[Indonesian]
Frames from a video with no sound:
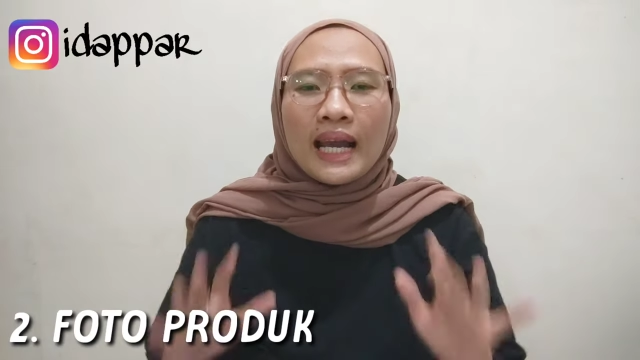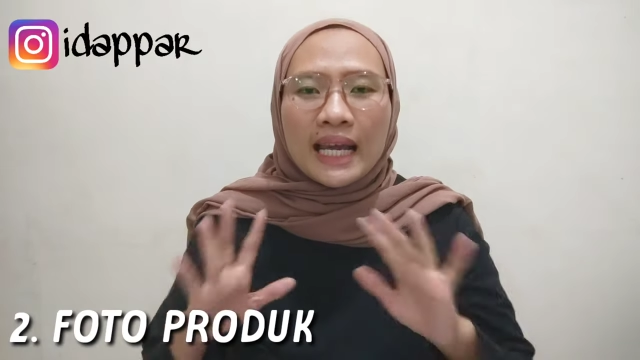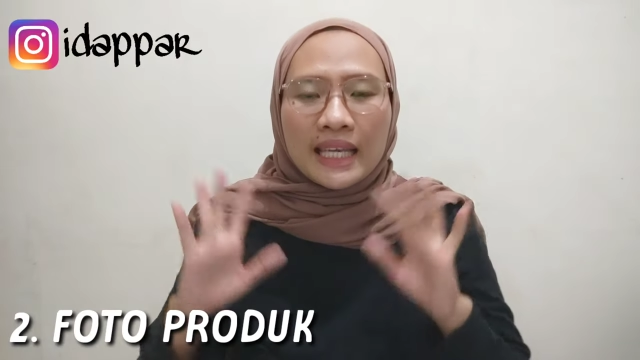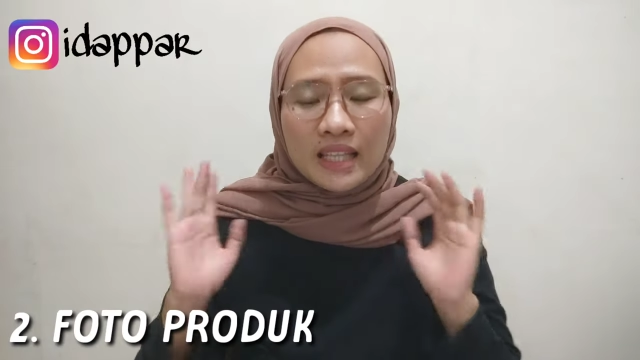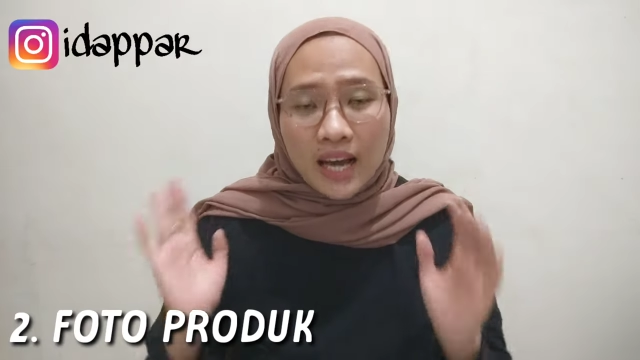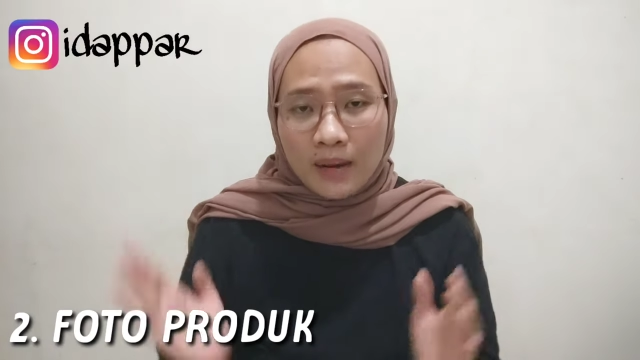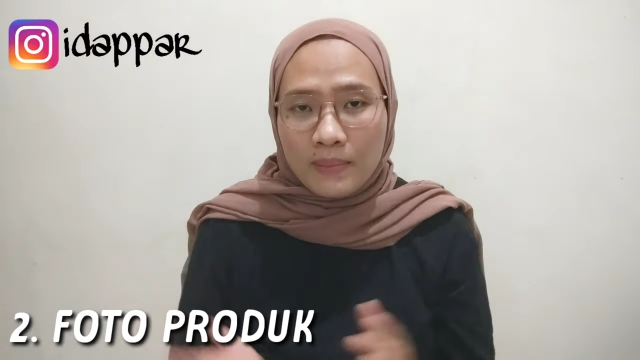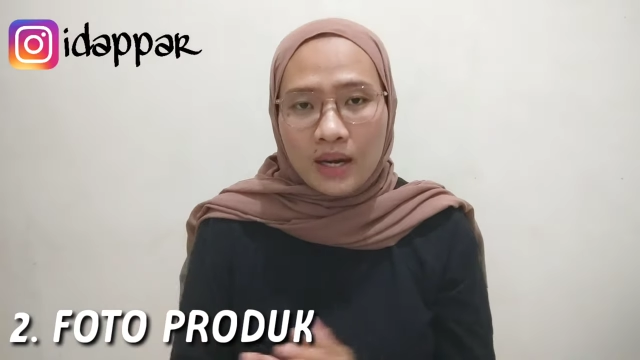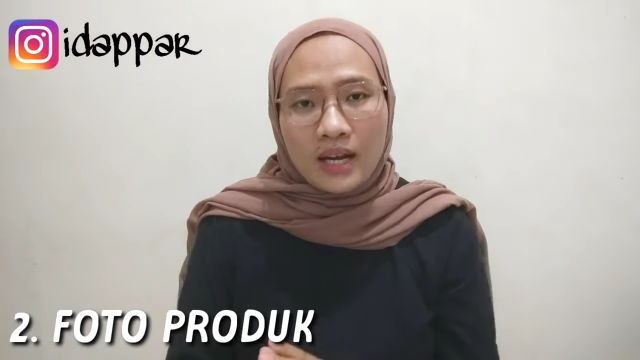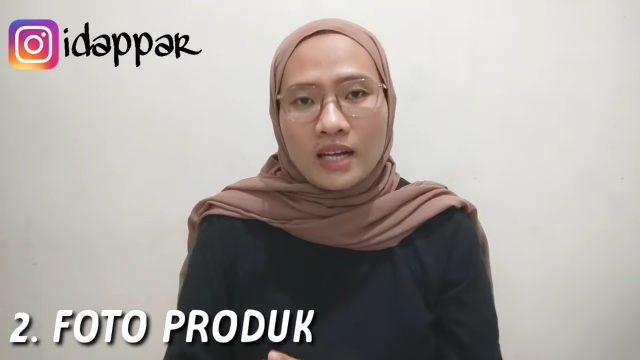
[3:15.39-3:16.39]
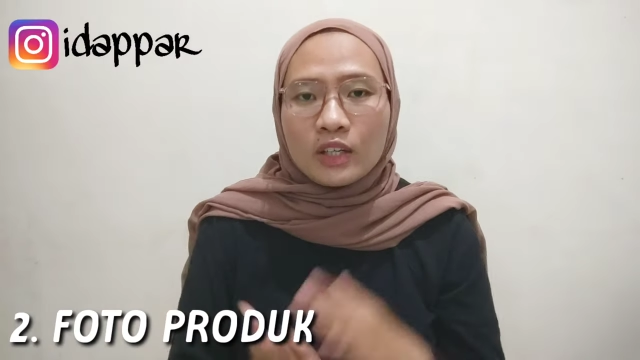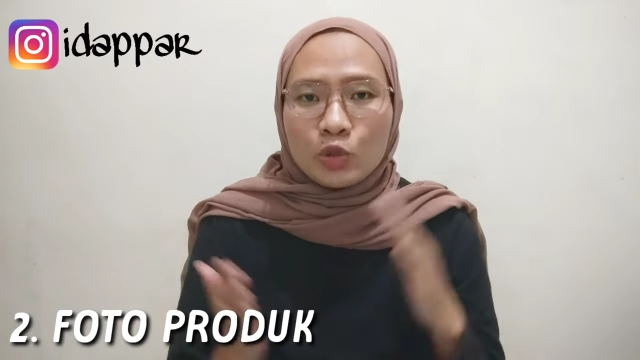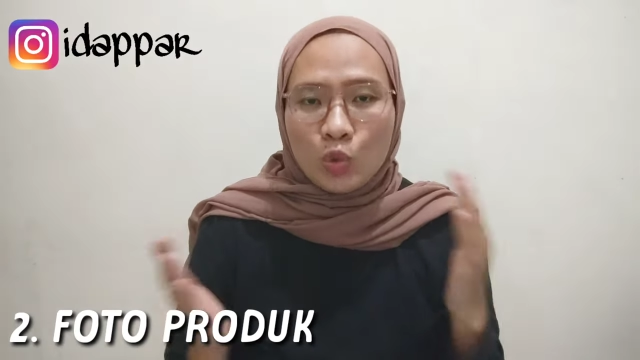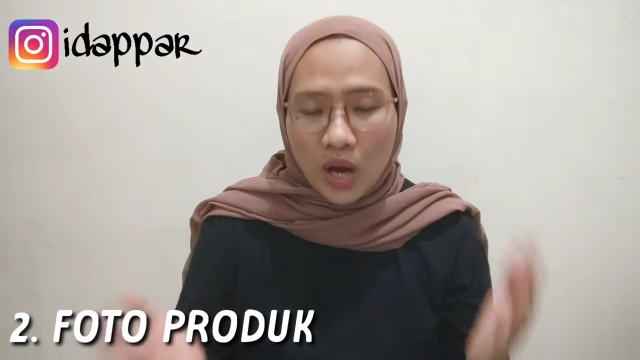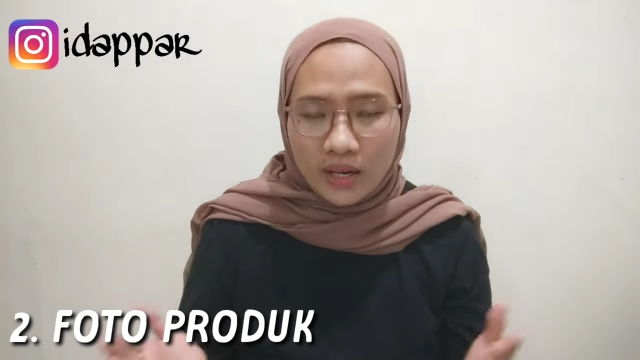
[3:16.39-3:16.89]
karena kita kan bakalan
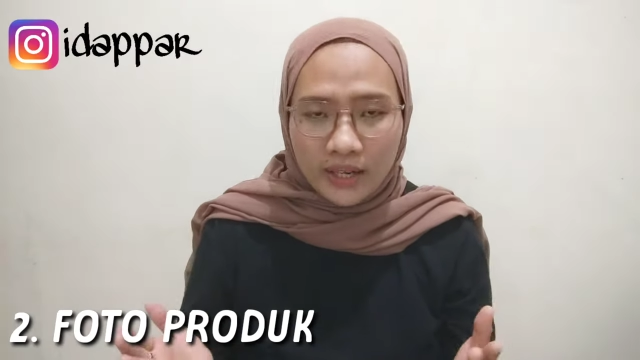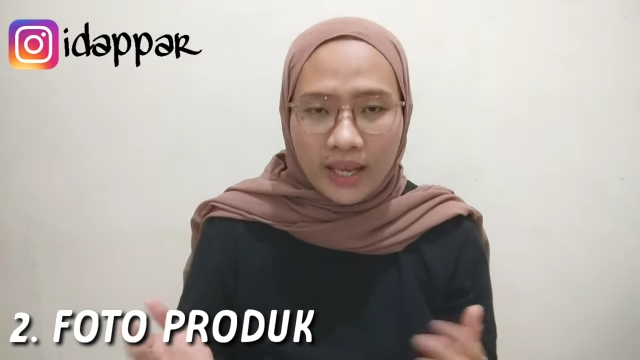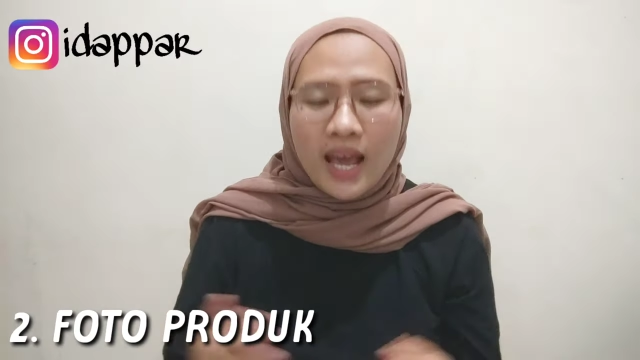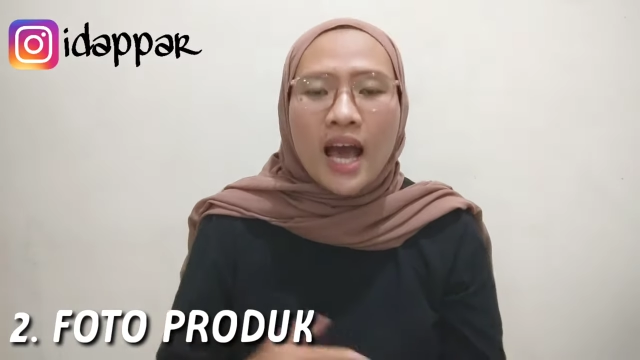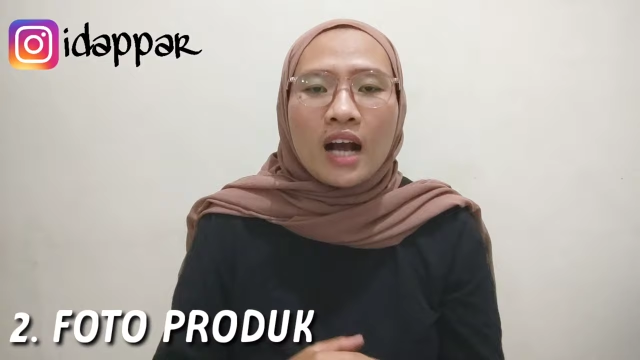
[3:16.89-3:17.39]
ngejual nih